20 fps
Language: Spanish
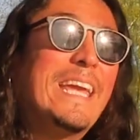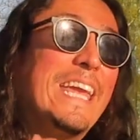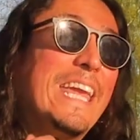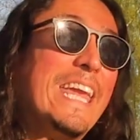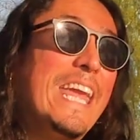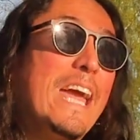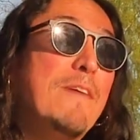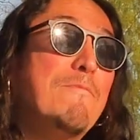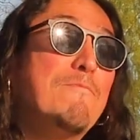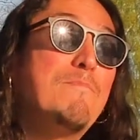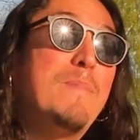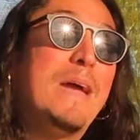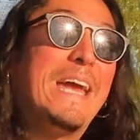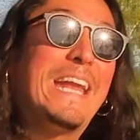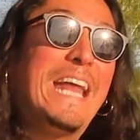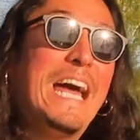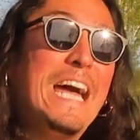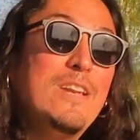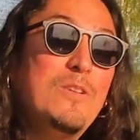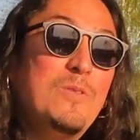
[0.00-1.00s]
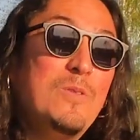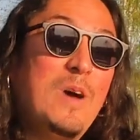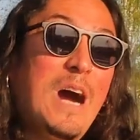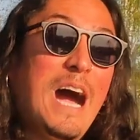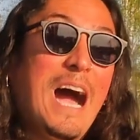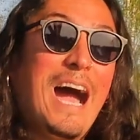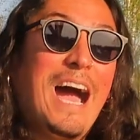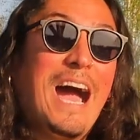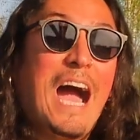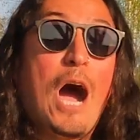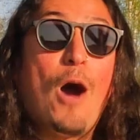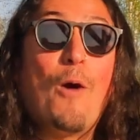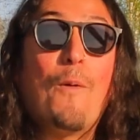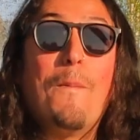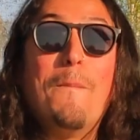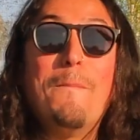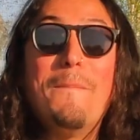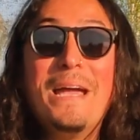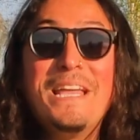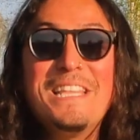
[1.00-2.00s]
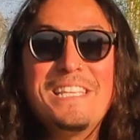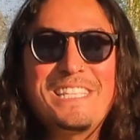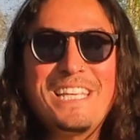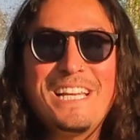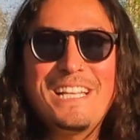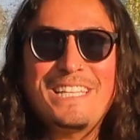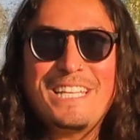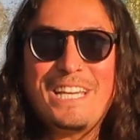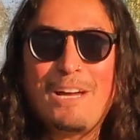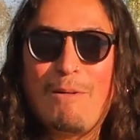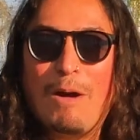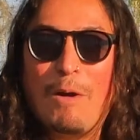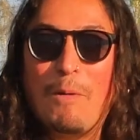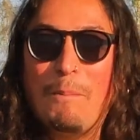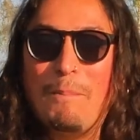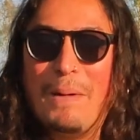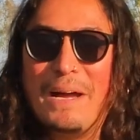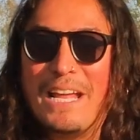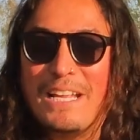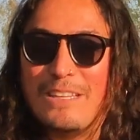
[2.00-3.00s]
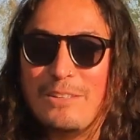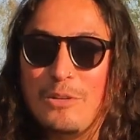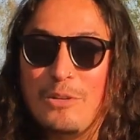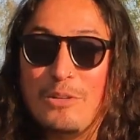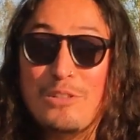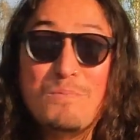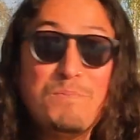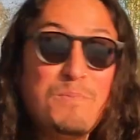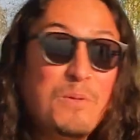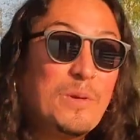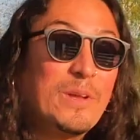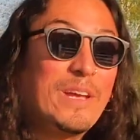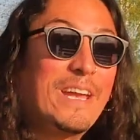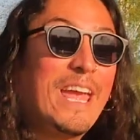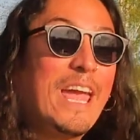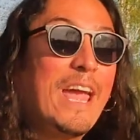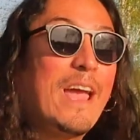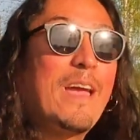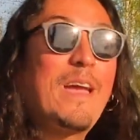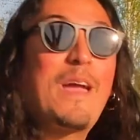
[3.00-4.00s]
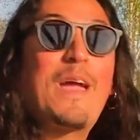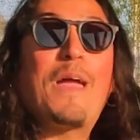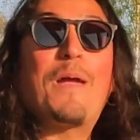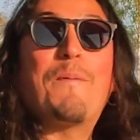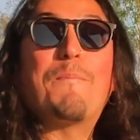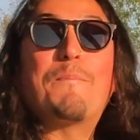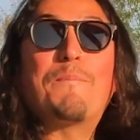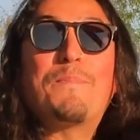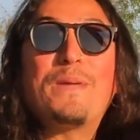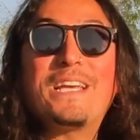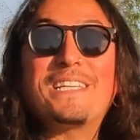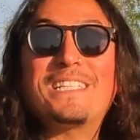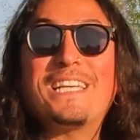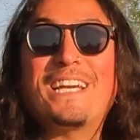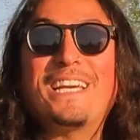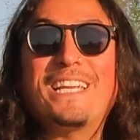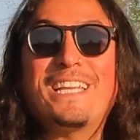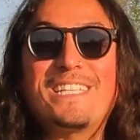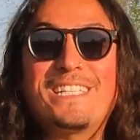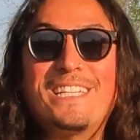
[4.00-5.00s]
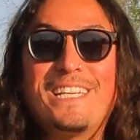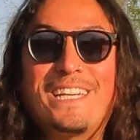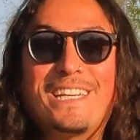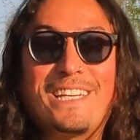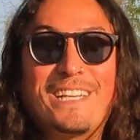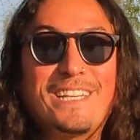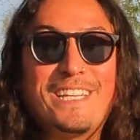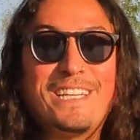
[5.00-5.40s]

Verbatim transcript: Y en verano aumenta el trabajo para todos porque empieza a crecer,